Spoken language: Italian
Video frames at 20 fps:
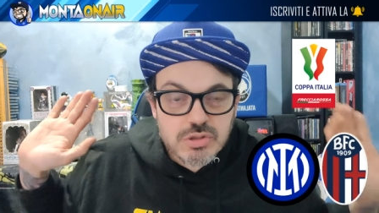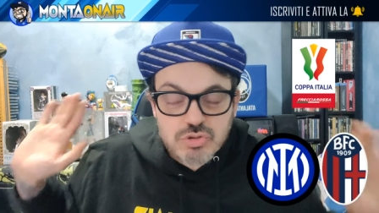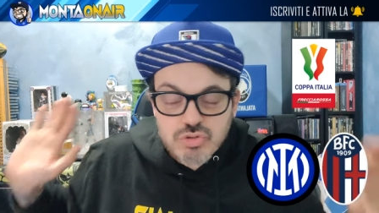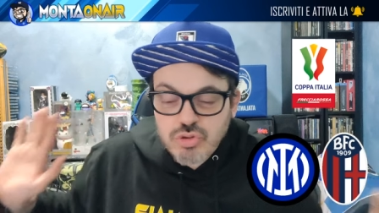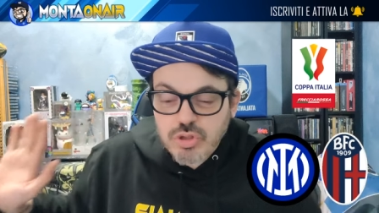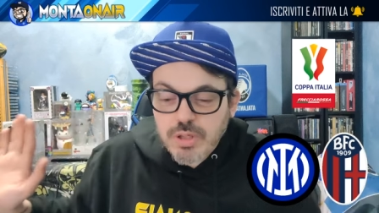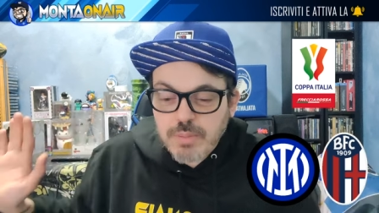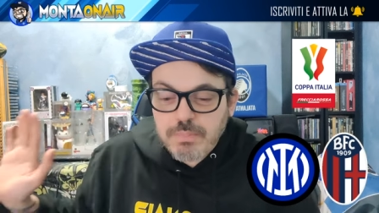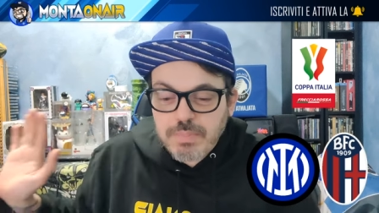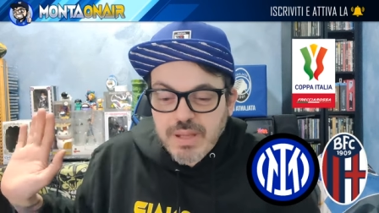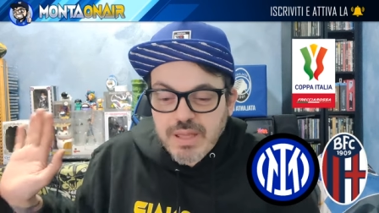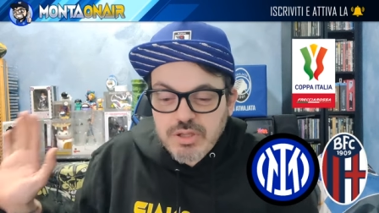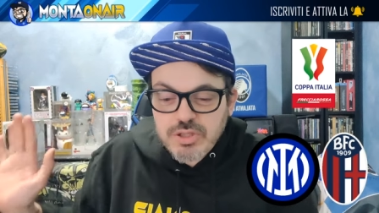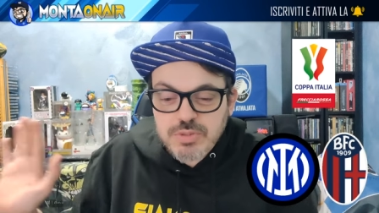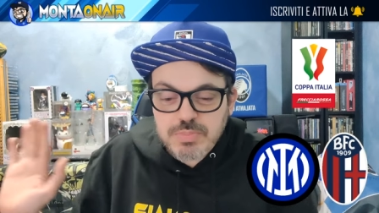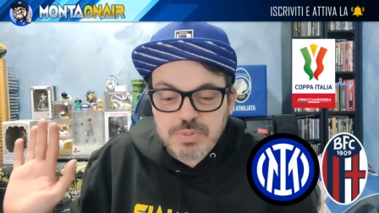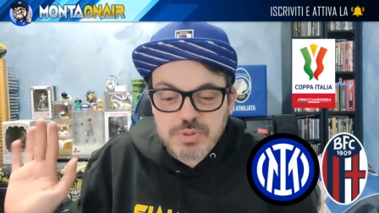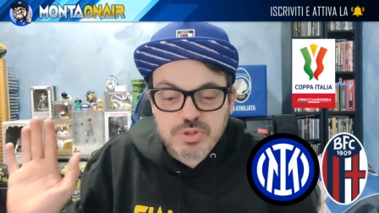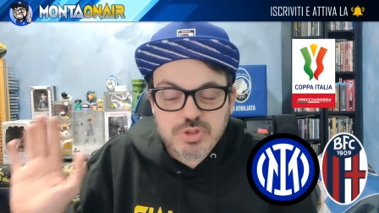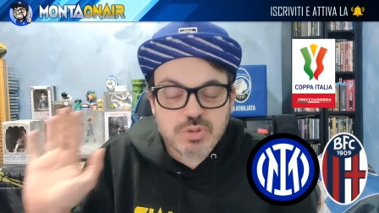Solo
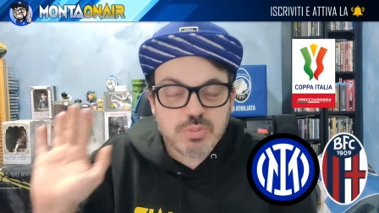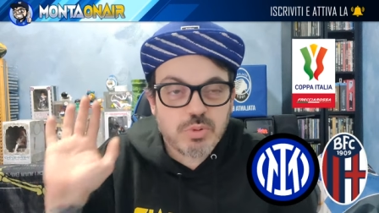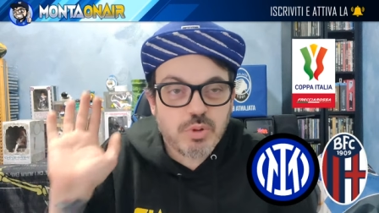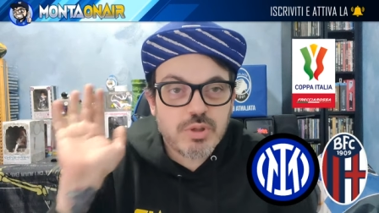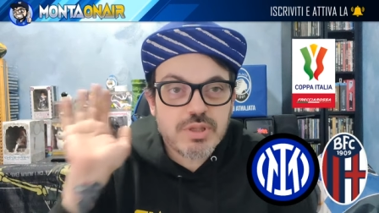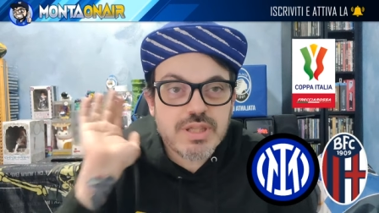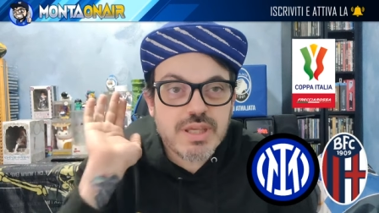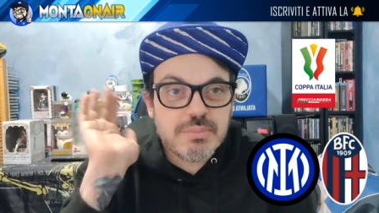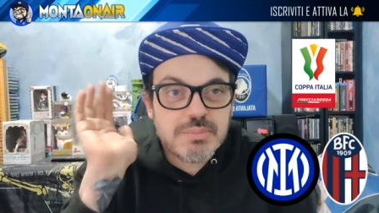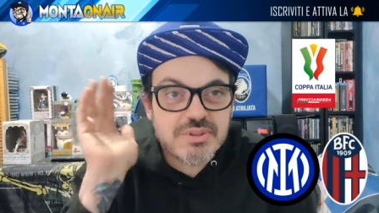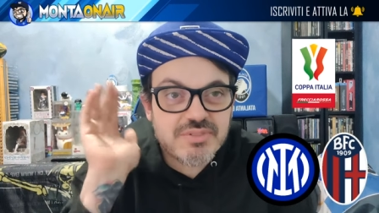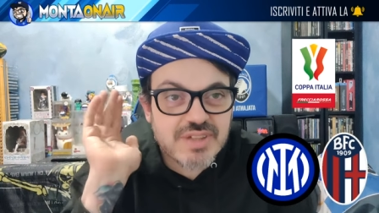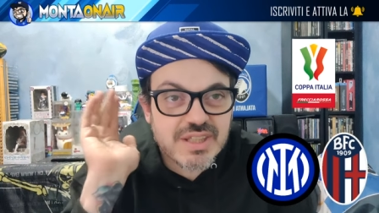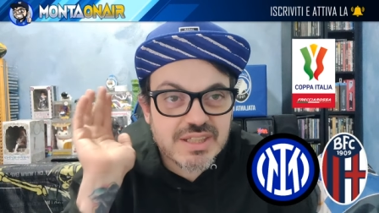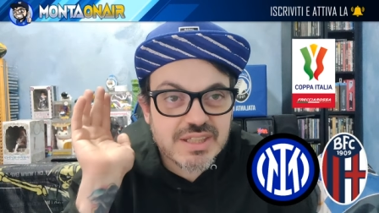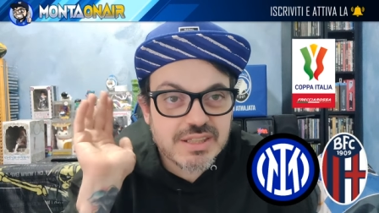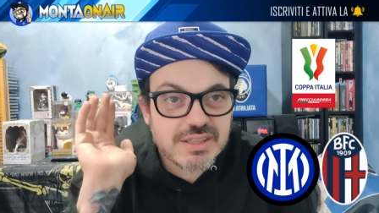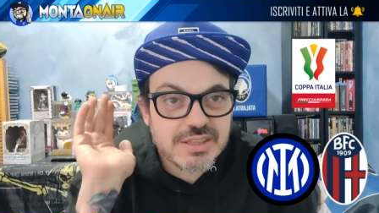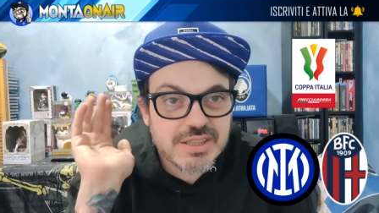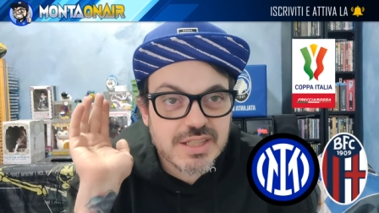applausi per questo Bologna e mi
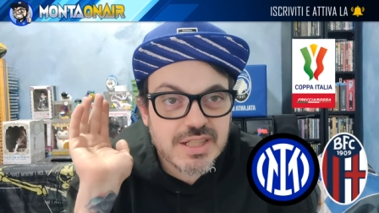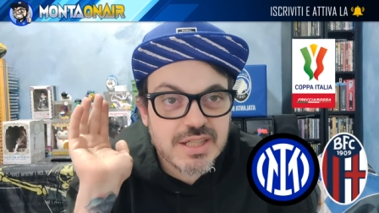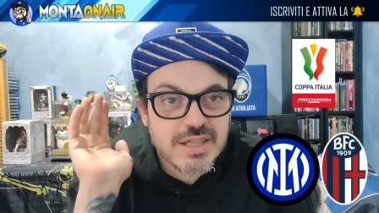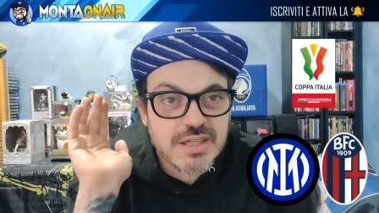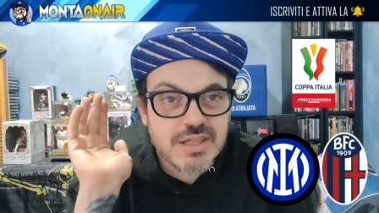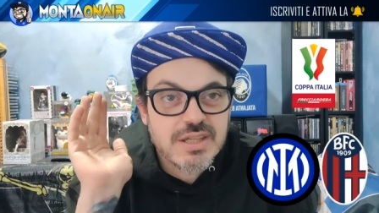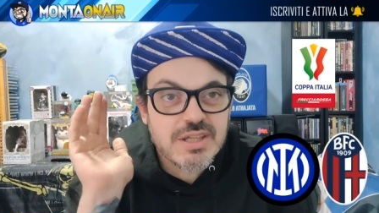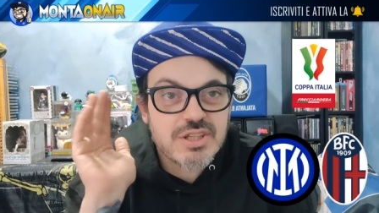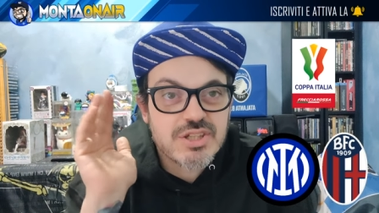viene da dire